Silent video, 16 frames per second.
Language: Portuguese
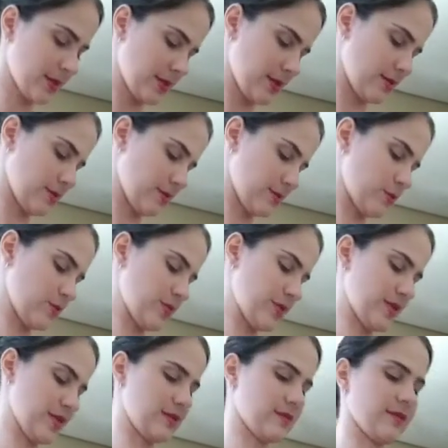Então eu
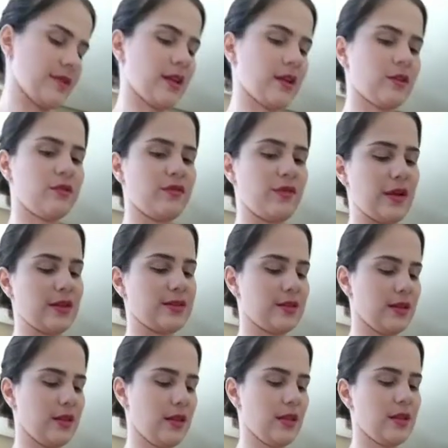preciso ver o que eu faço
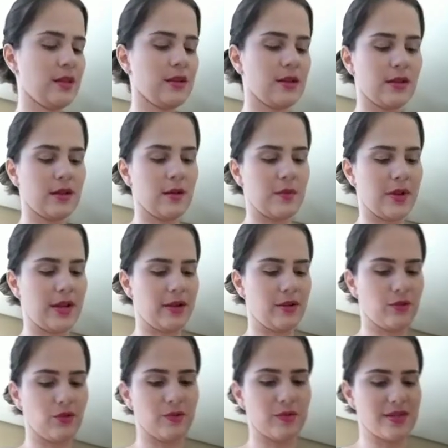aí para
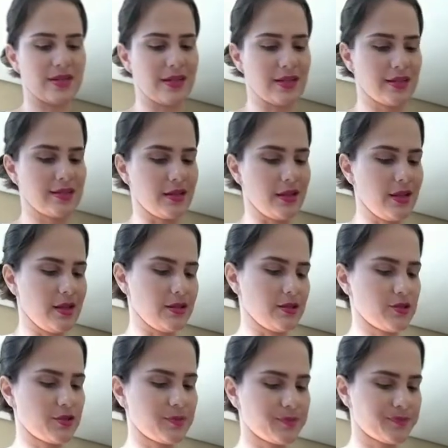economizar nesse
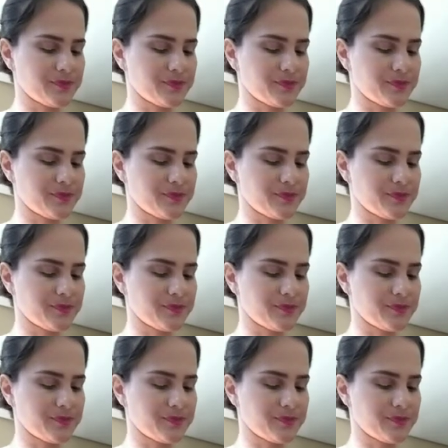leite.